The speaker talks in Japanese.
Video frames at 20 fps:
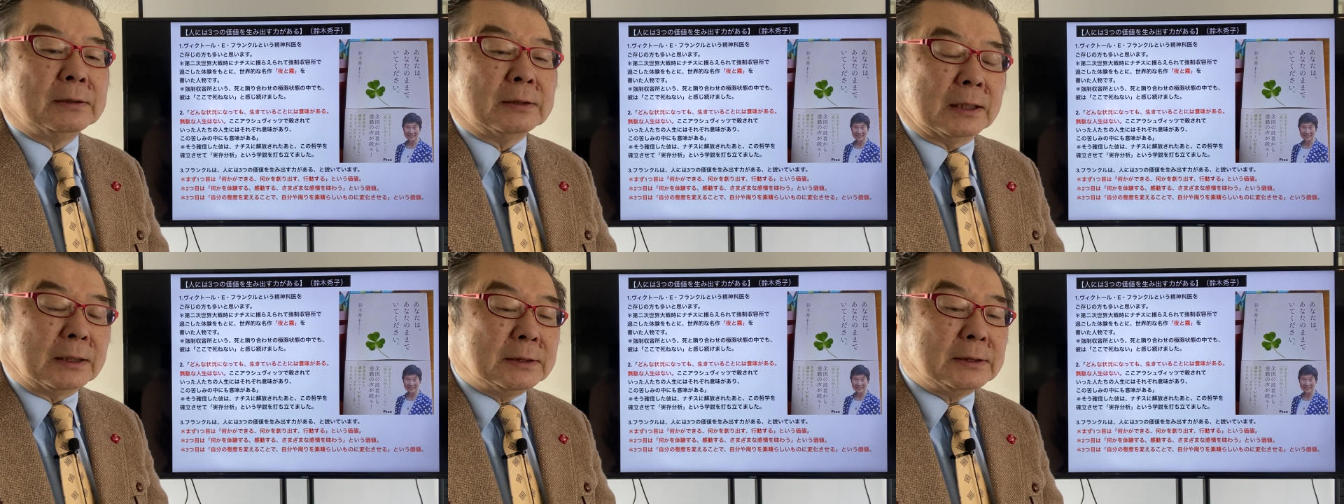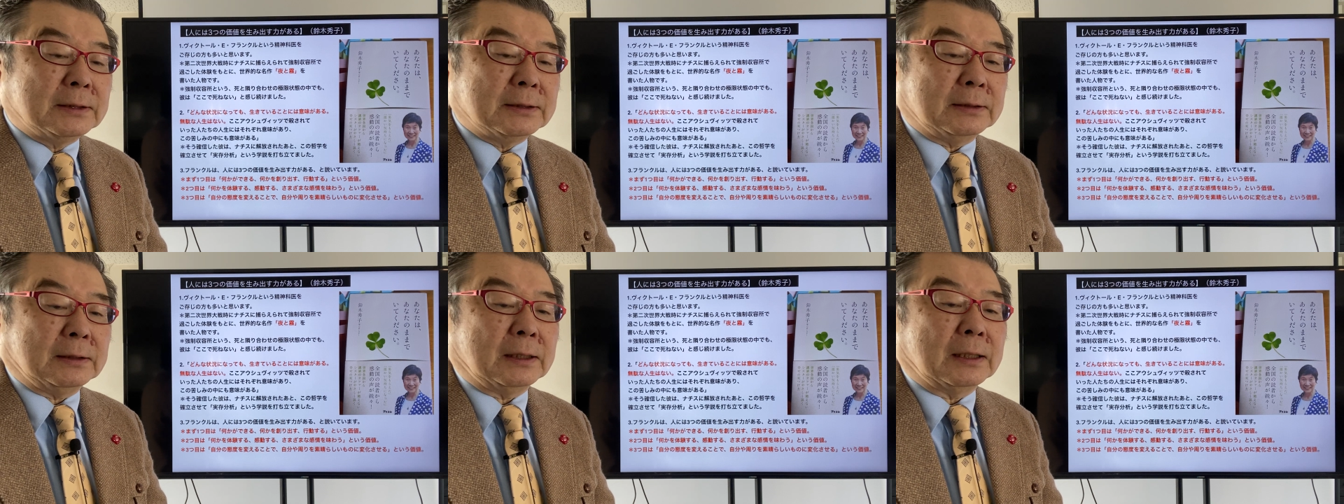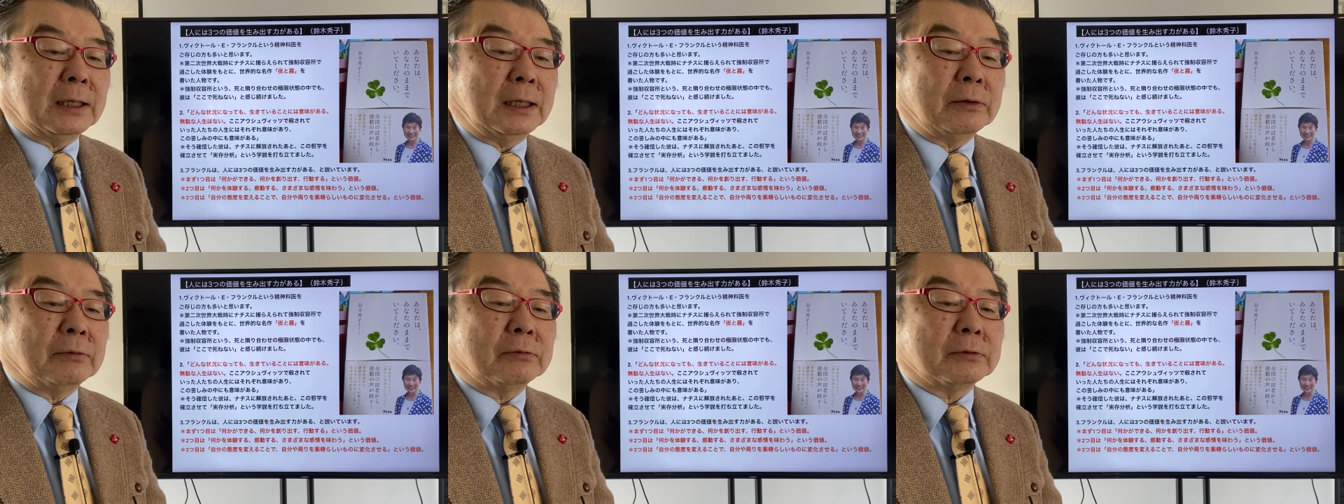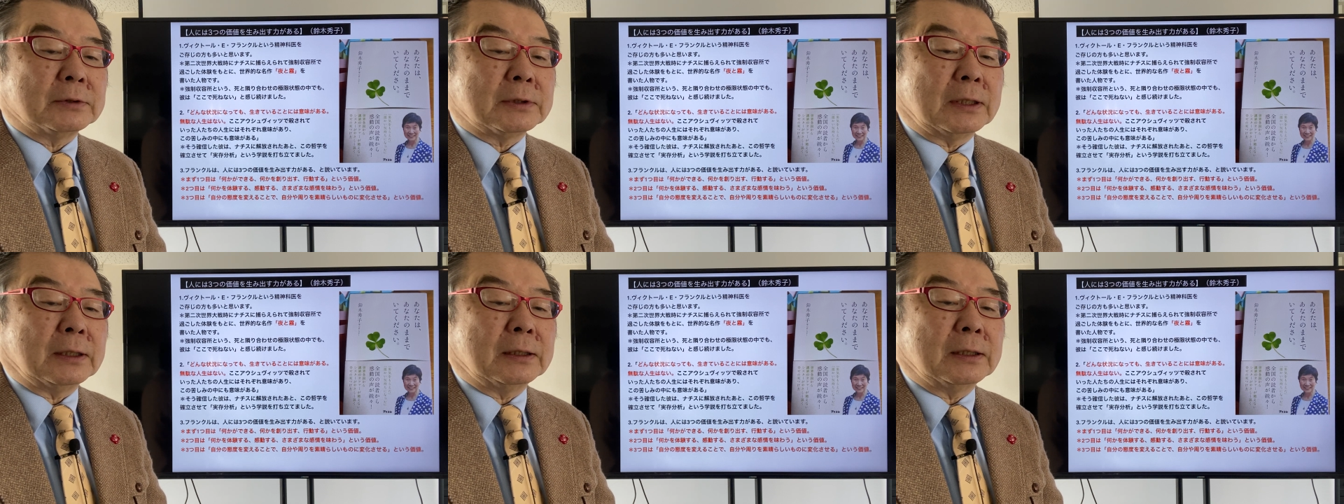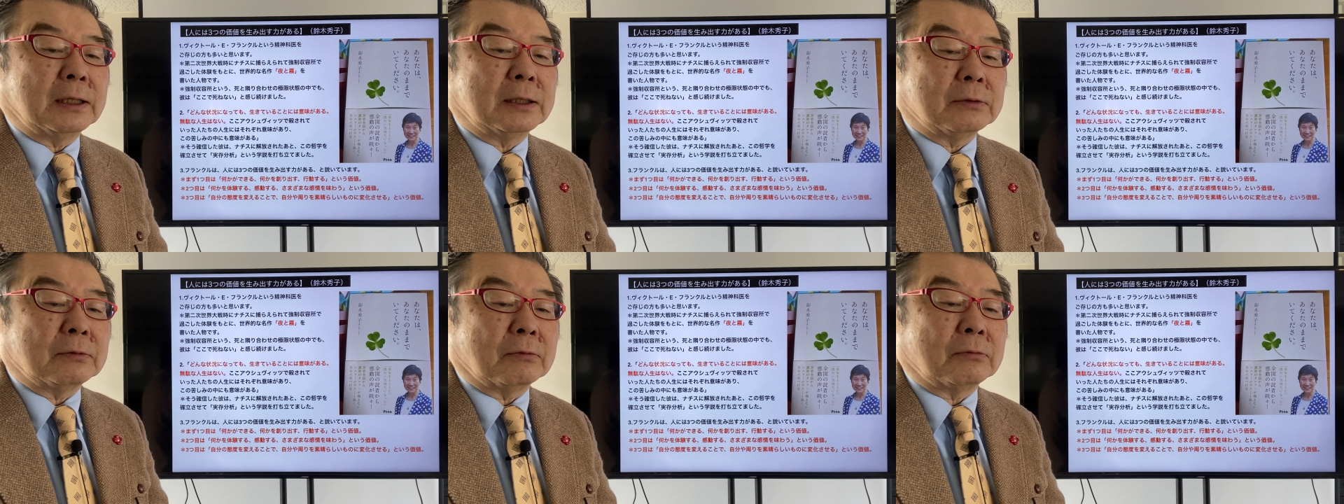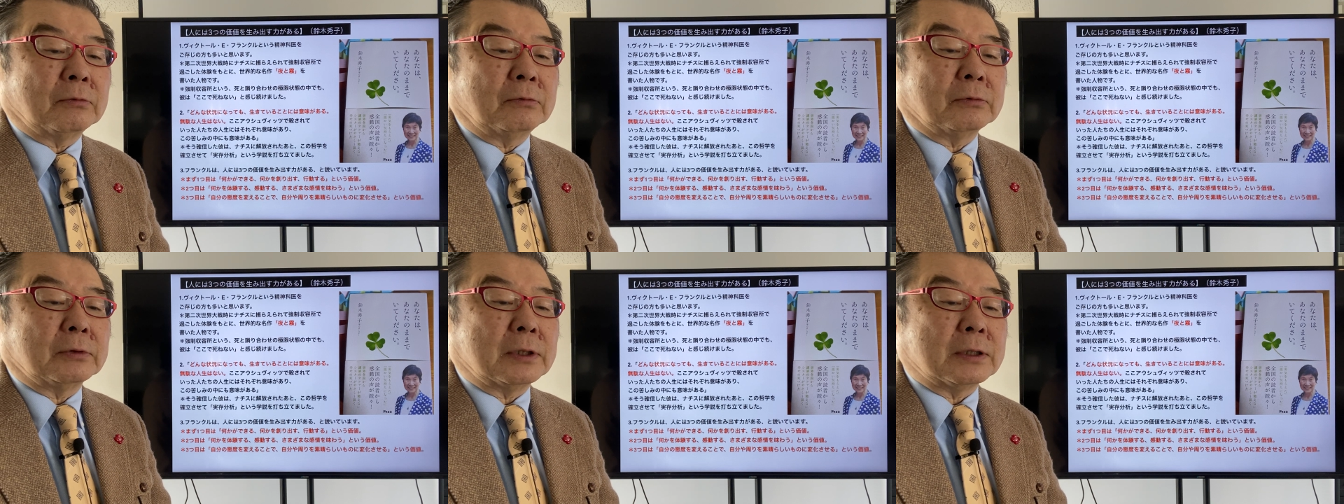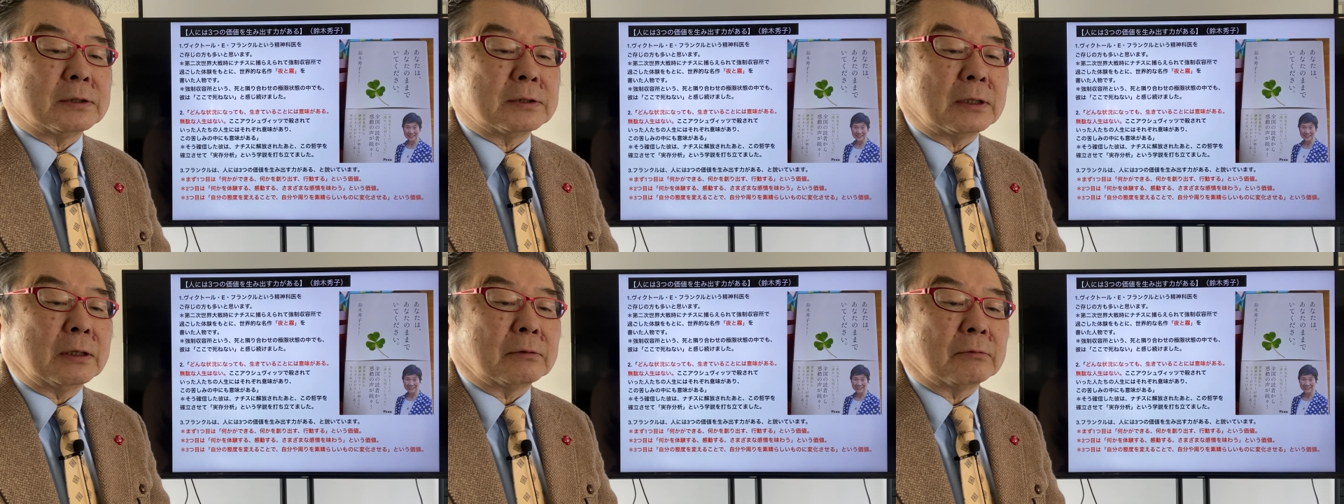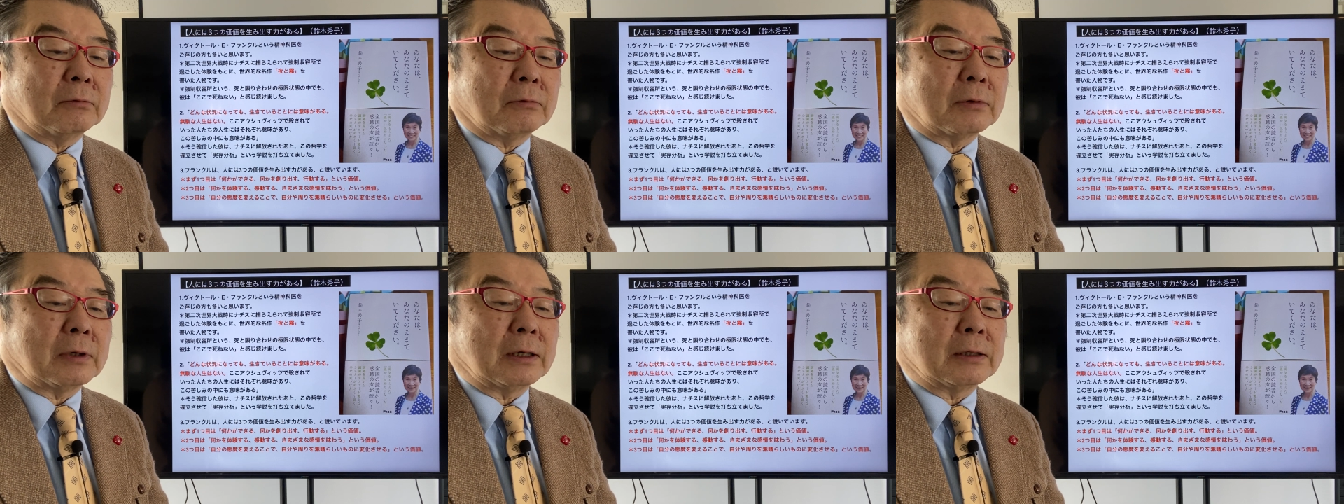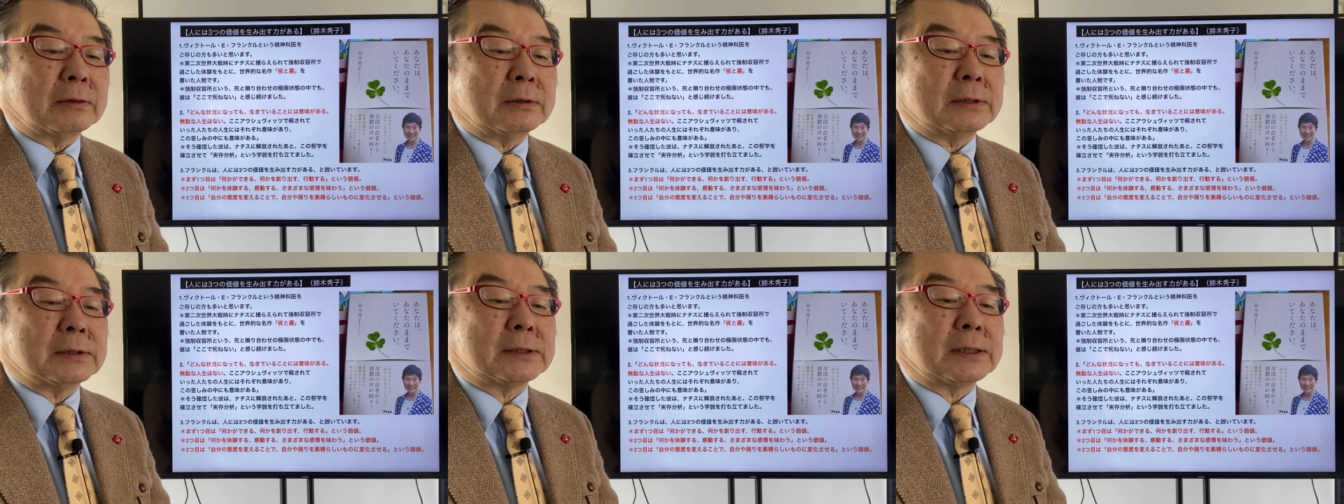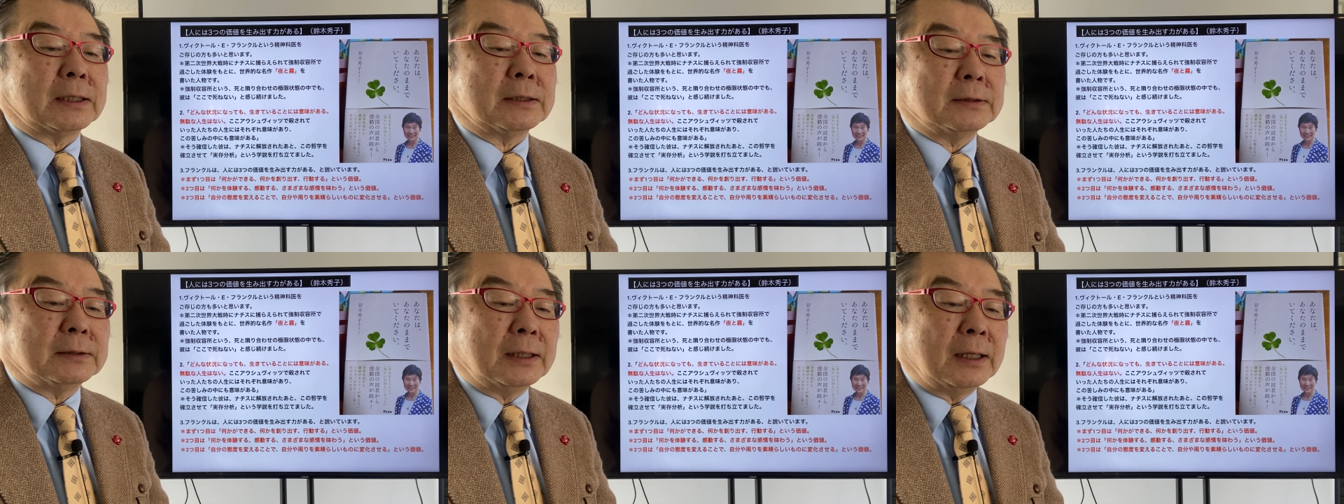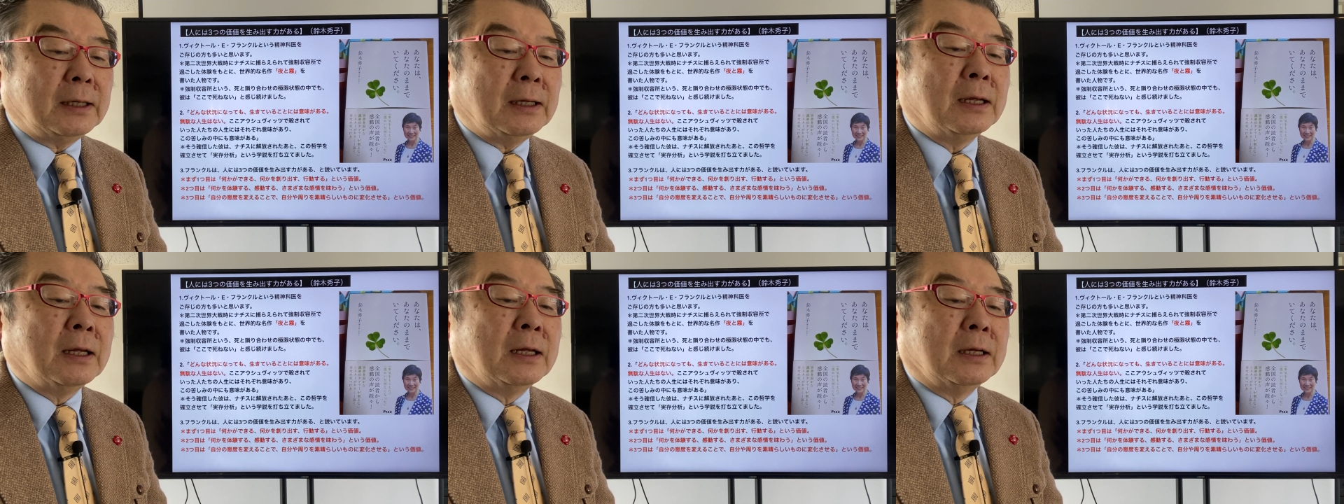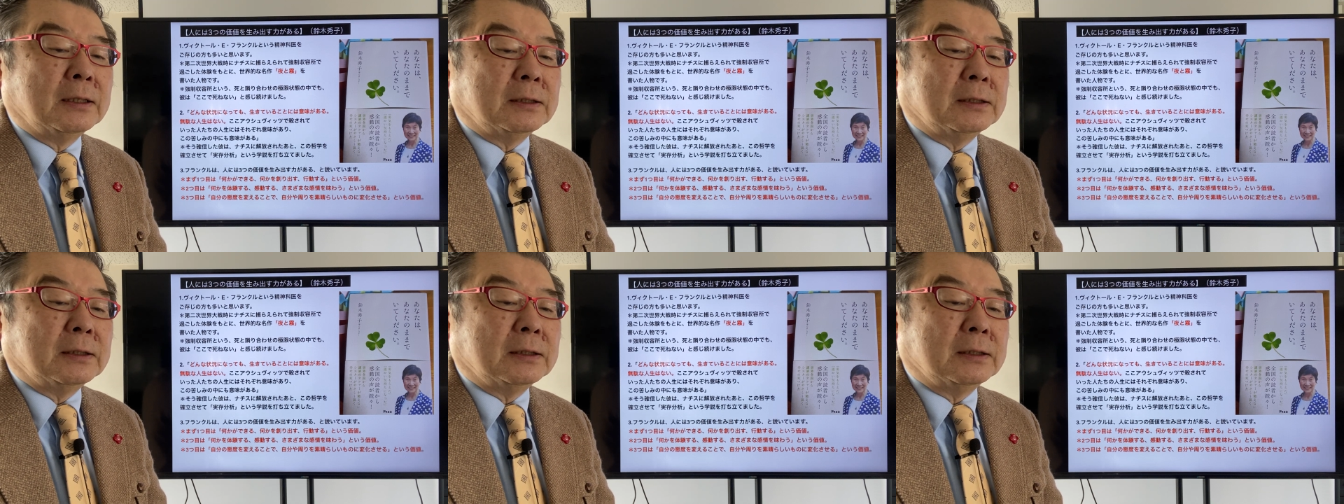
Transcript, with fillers: ナチスに解放された後この哲学を確立させて